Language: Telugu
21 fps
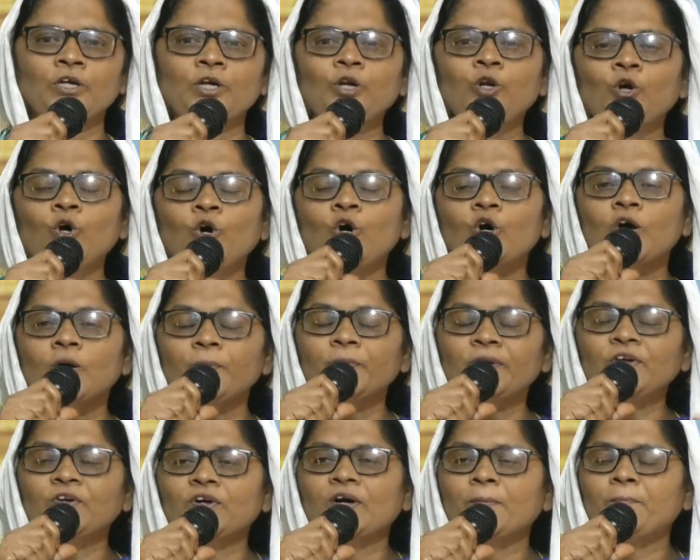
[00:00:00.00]
ఈ లోకం
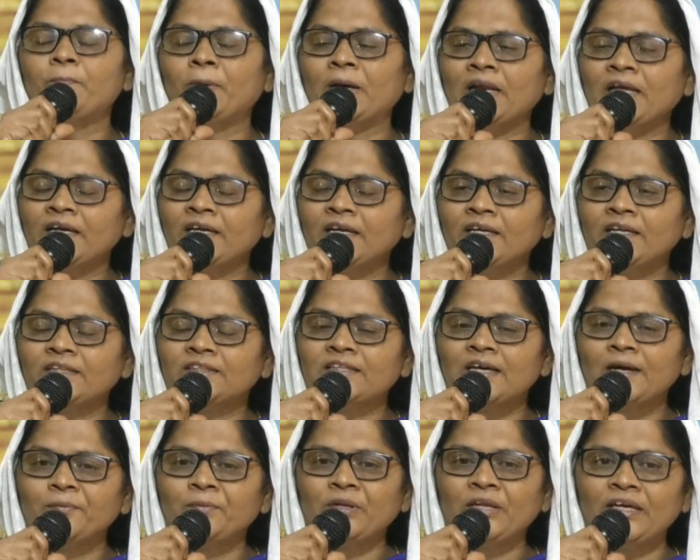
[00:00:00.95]
అనే ఒక బలహీనత
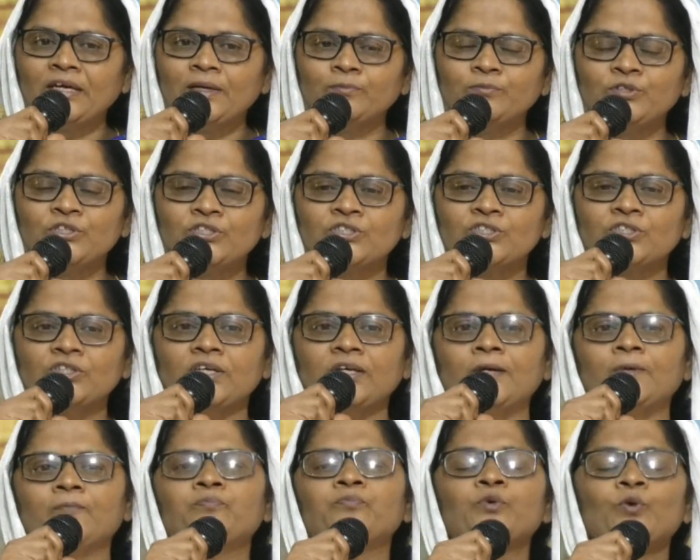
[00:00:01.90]
ఆమెను ఏం
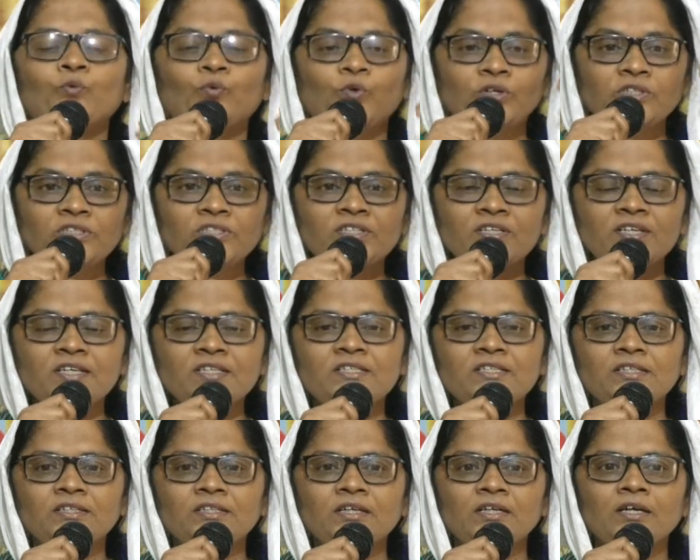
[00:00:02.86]
చేసింది వంచి
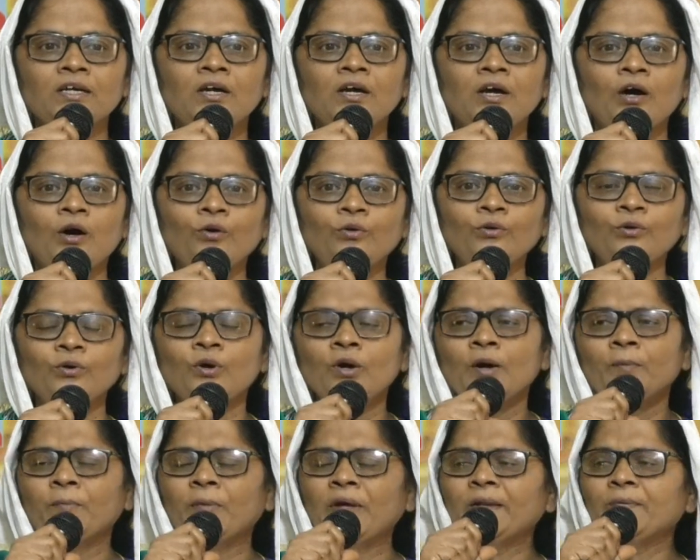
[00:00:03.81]
వేసింది అవును
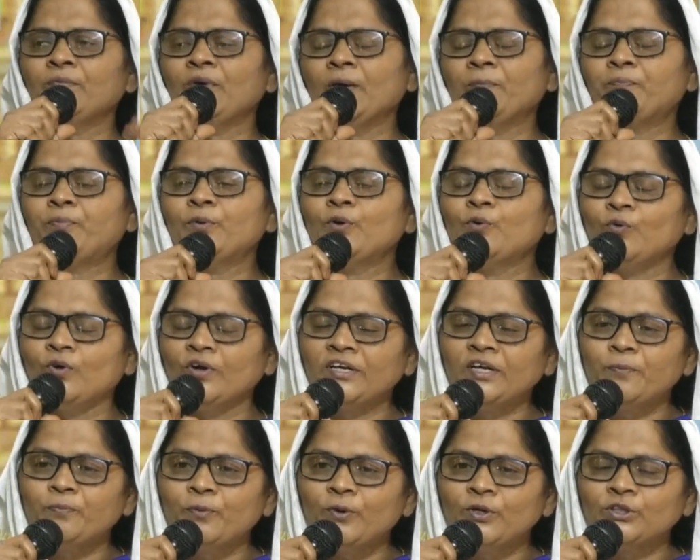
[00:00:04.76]
మనం ఎప్పుడు
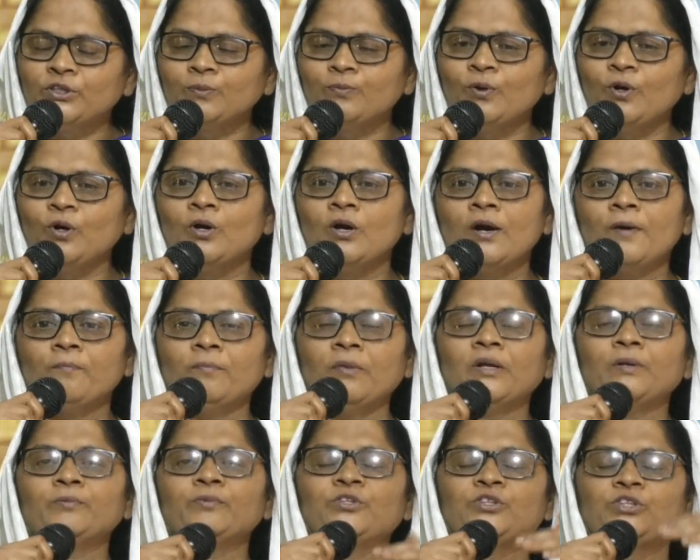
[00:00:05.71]
వంగిపోతామో
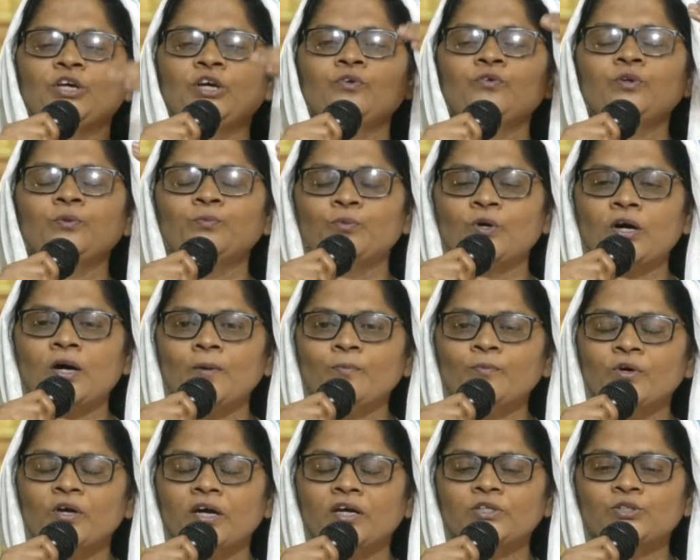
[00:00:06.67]
మనము దేవుని
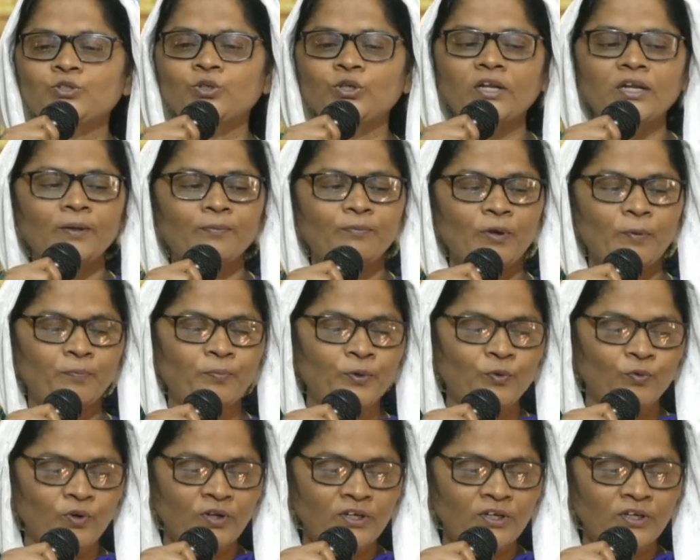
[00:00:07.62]
ముఖాముఖిగా చూడలేం ఎప్పుడు